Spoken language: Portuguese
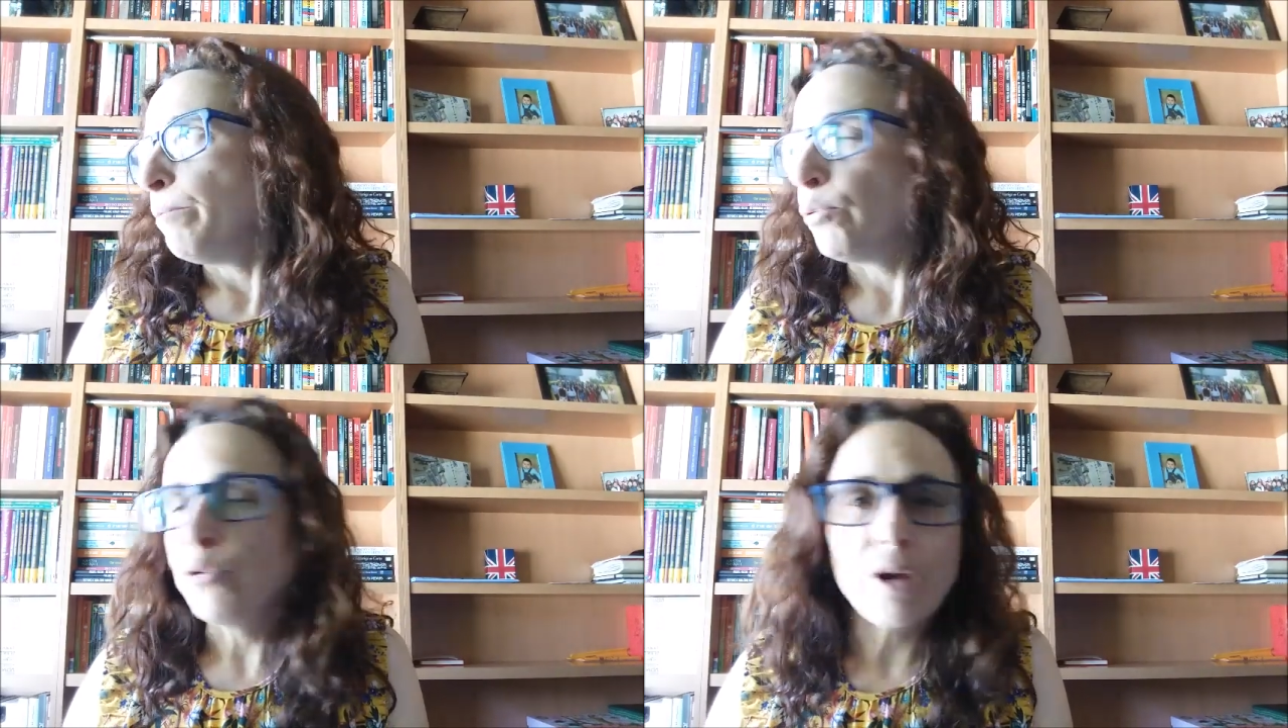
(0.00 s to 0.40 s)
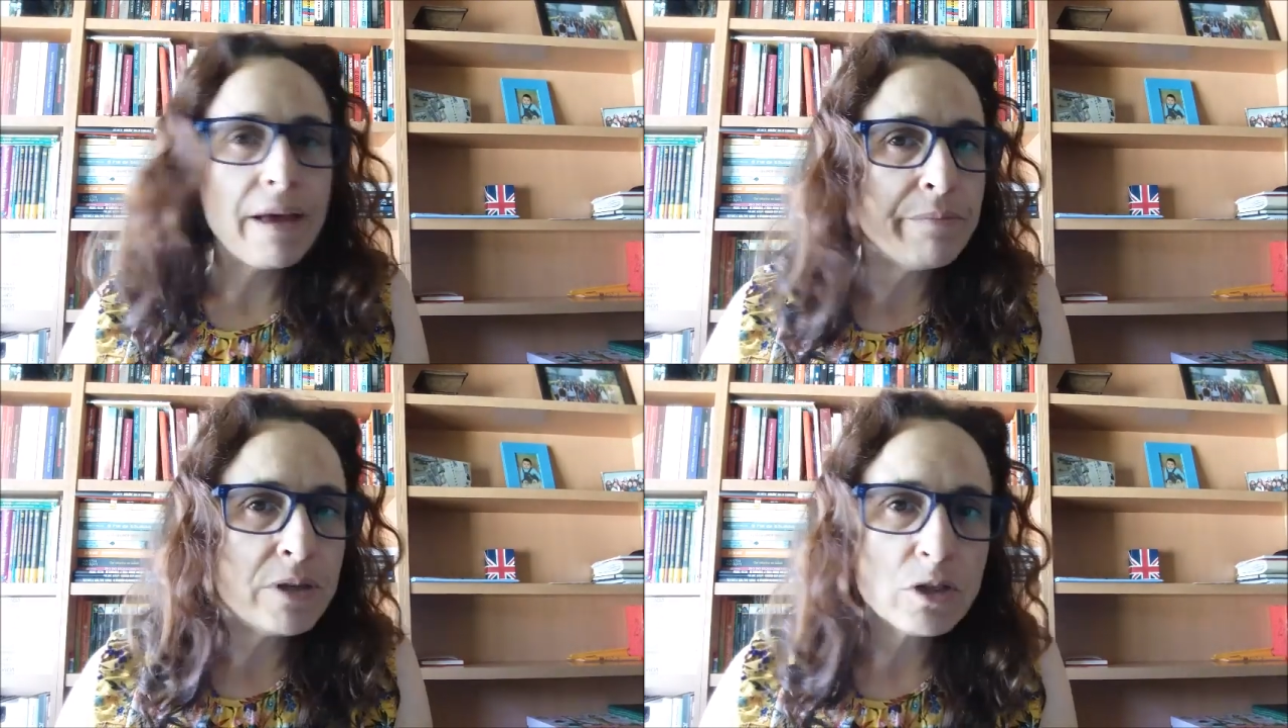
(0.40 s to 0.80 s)

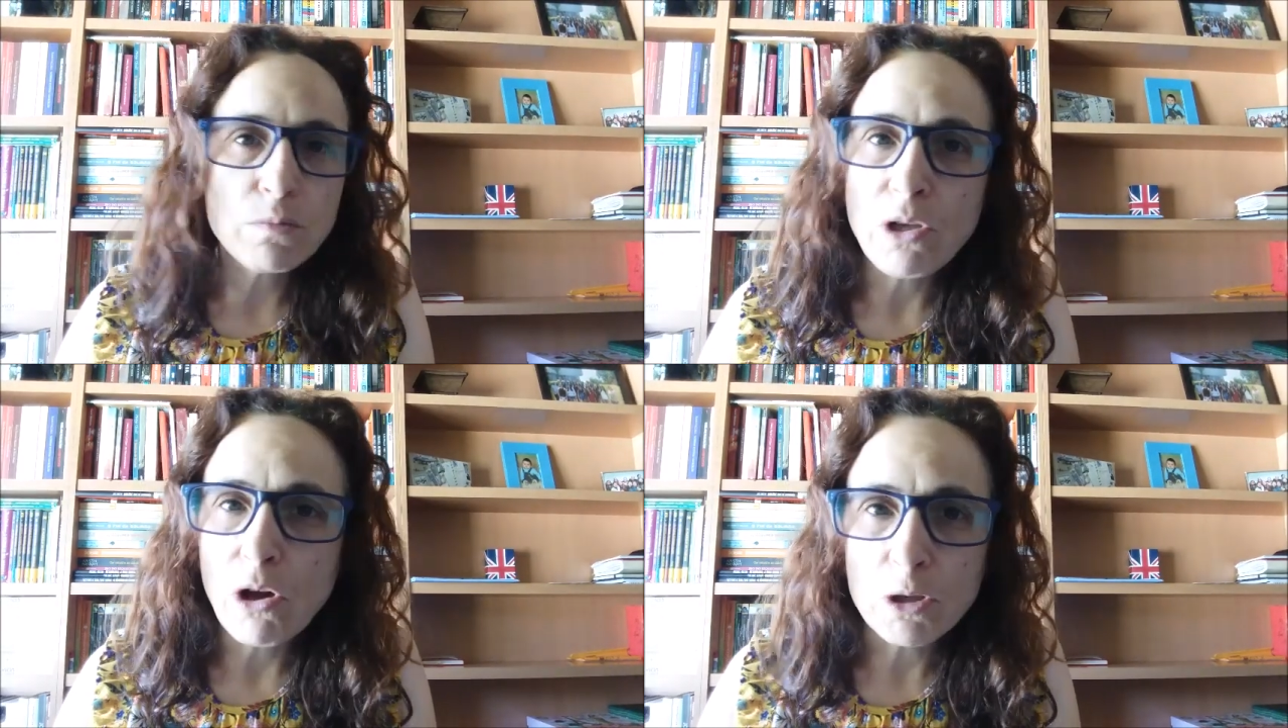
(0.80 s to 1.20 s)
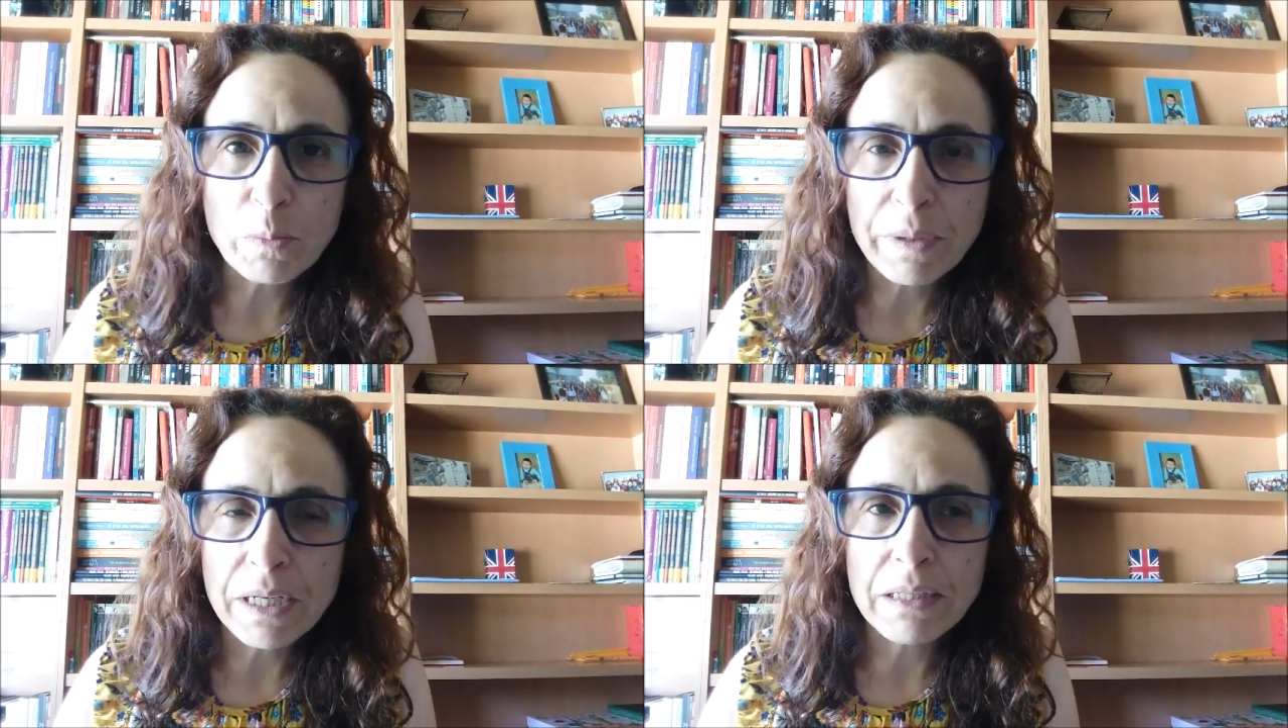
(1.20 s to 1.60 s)
programas melhores
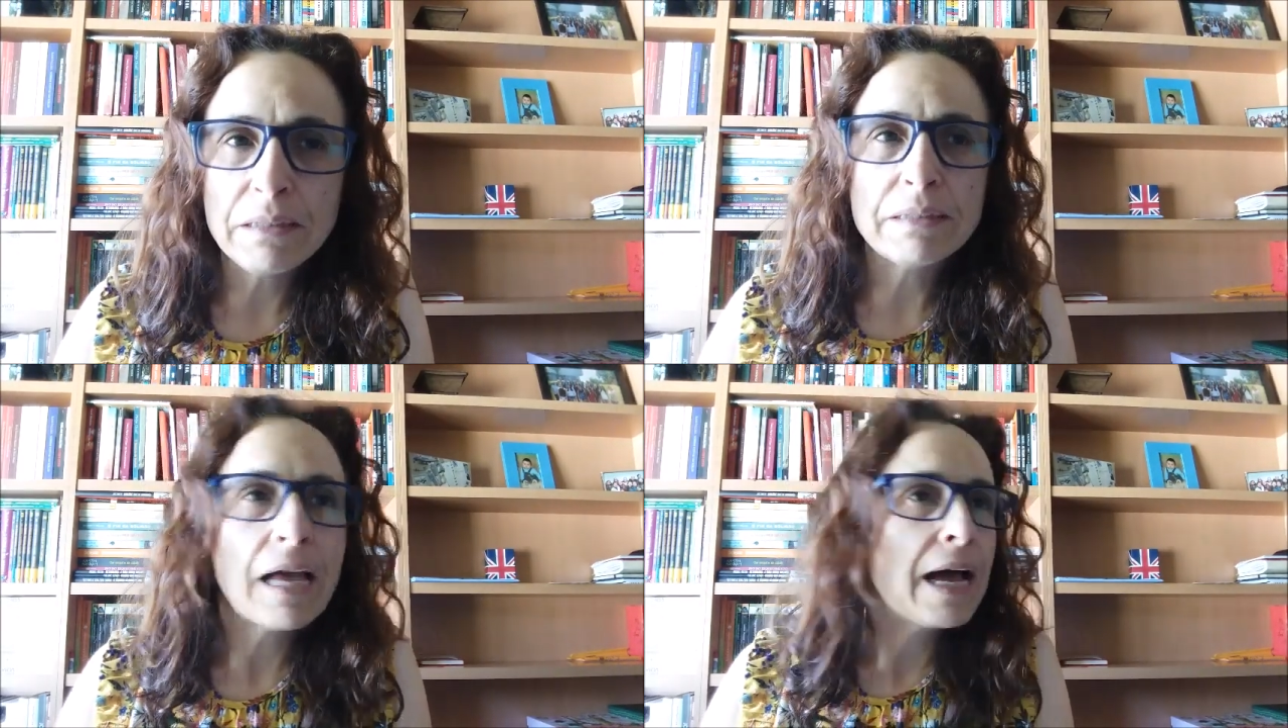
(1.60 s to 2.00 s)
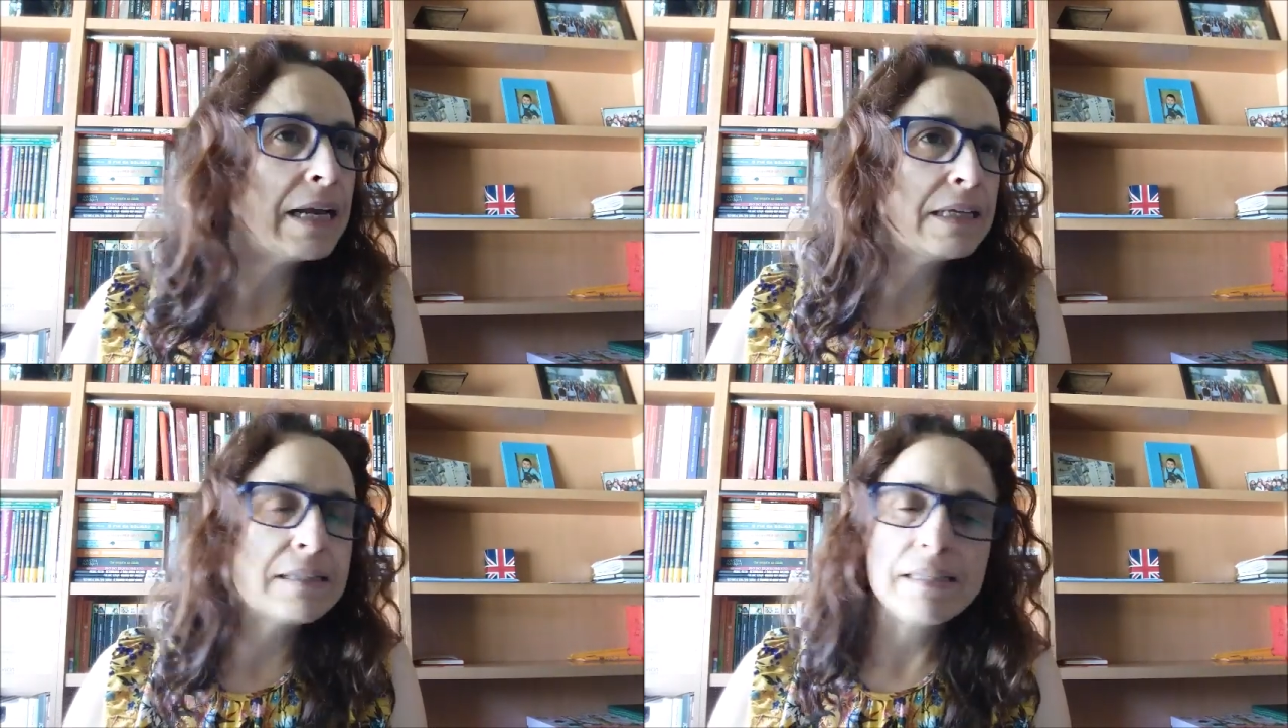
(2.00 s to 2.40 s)
para
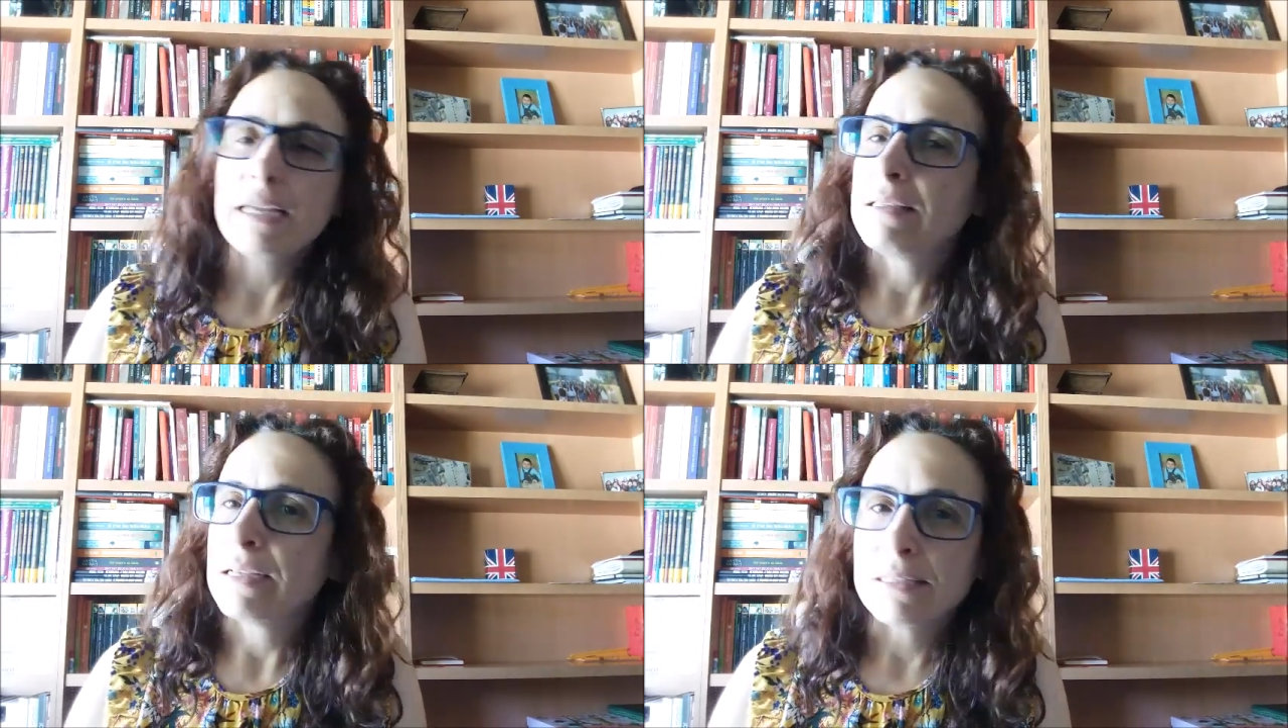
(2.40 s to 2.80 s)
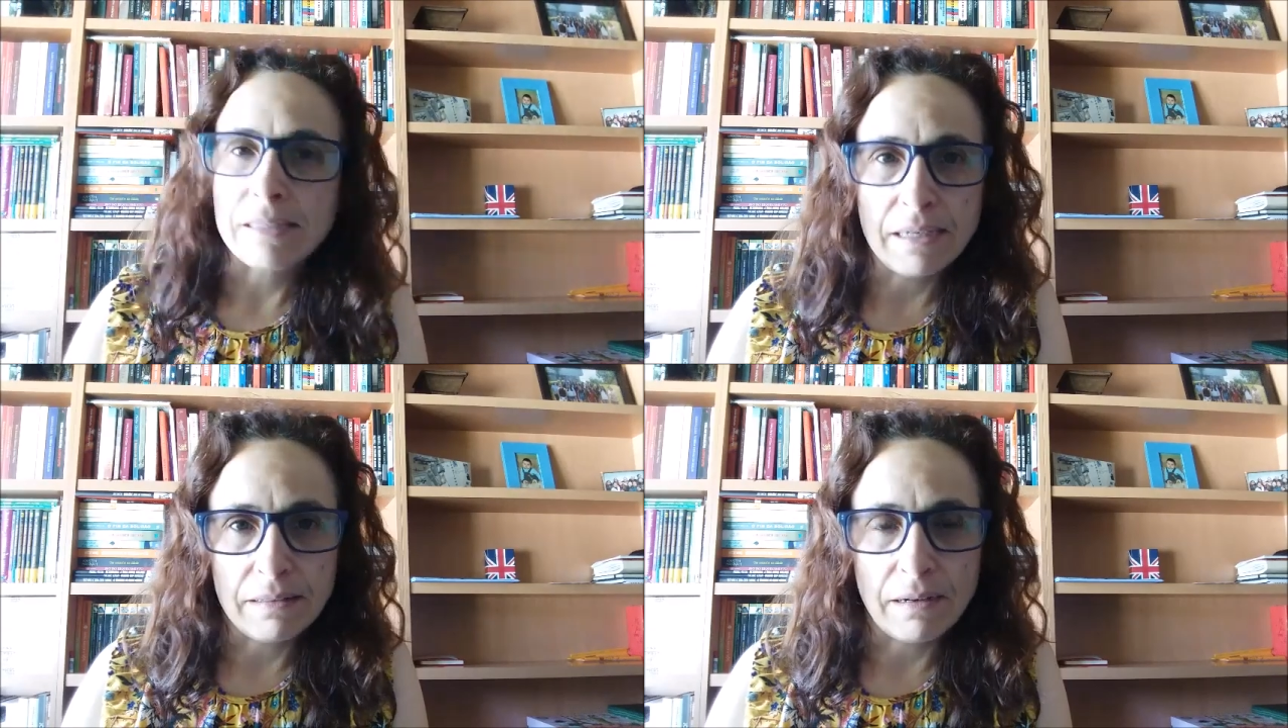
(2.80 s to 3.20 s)
editar, etc,
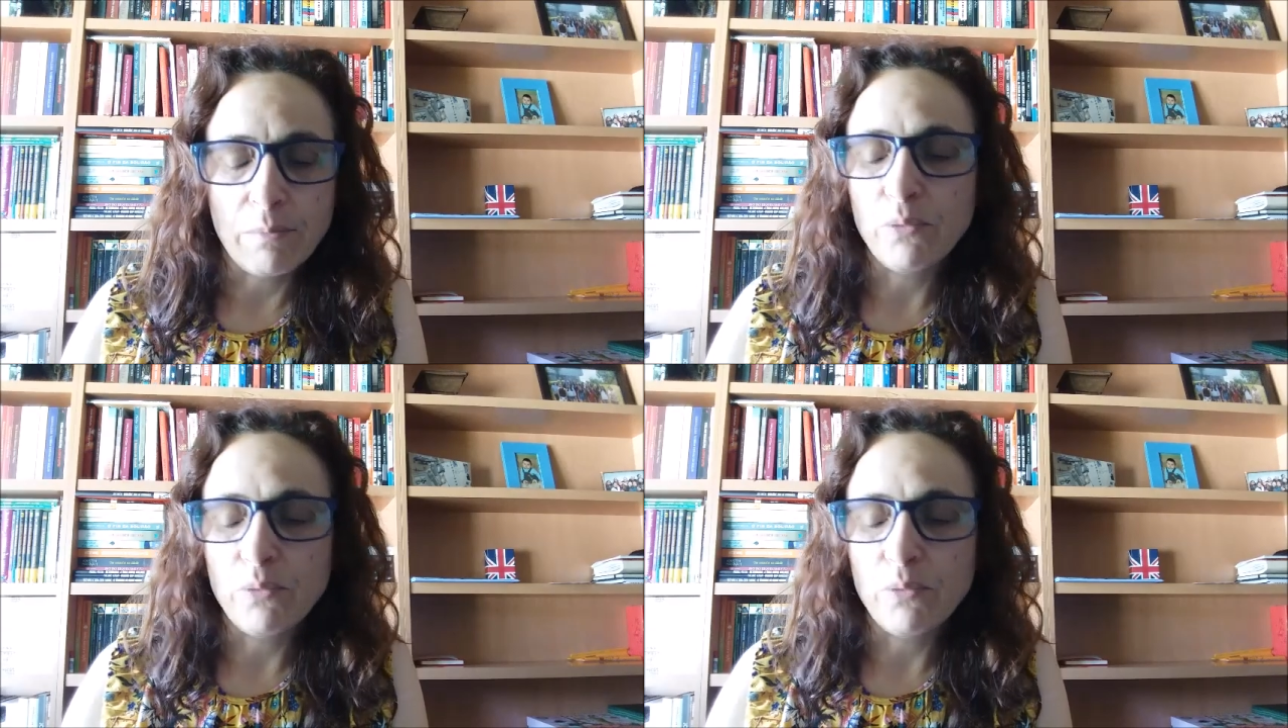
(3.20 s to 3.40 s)
etc.